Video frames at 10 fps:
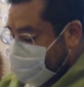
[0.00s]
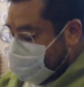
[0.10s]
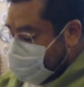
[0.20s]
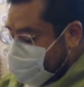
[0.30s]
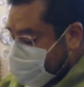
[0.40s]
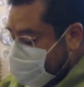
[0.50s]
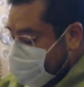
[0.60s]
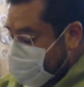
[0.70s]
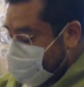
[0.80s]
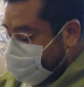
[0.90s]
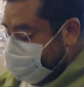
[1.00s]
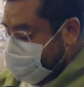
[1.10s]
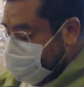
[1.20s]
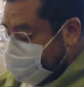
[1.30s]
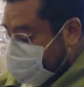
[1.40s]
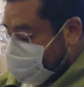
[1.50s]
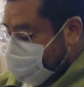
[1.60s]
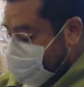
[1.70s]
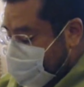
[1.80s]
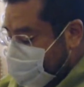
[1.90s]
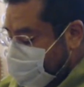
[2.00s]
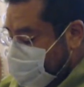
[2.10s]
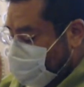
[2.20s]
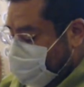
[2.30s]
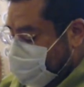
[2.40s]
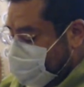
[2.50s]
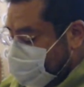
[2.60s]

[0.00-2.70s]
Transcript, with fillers: el tercer día terminaré mi obra.